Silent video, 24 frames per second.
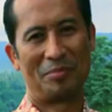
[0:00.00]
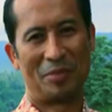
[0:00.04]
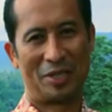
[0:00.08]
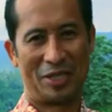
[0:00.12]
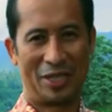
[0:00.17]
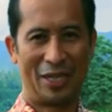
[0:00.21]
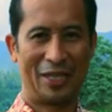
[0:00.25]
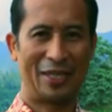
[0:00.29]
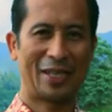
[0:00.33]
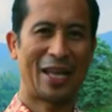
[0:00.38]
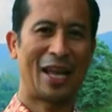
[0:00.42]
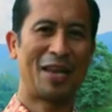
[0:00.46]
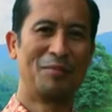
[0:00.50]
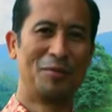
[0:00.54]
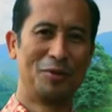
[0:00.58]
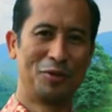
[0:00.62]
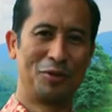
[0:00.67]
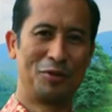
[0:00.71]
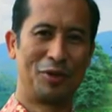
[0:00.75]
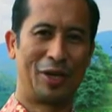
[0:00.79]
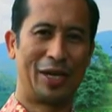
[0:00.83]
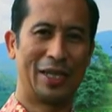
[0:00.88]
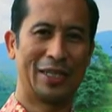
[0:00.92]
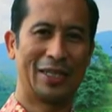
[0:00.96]
mencintai
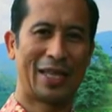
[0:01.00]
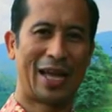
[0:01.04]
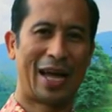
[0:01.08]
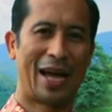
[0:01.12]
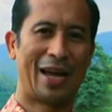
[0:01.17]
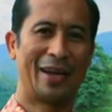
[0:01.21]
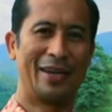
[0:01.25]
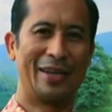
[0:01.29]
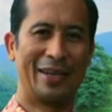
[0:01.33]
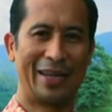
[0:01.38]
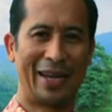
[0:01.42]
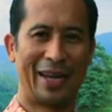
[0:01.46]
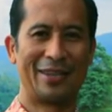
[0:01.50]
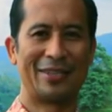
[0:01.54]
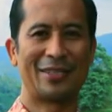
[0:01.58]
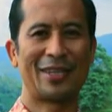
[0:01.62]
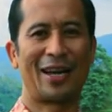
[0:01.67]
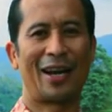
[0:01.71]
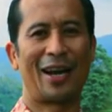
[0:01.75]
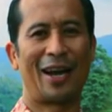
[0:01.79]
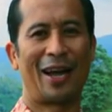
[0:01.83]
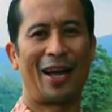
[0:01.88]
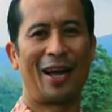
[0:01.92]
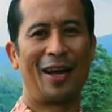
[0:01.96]
musuh kita dengan
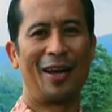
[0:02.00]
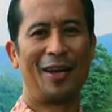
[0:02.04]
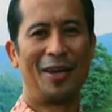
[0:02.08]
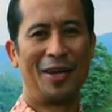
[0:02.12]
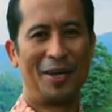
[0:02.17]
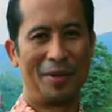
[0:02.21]
cara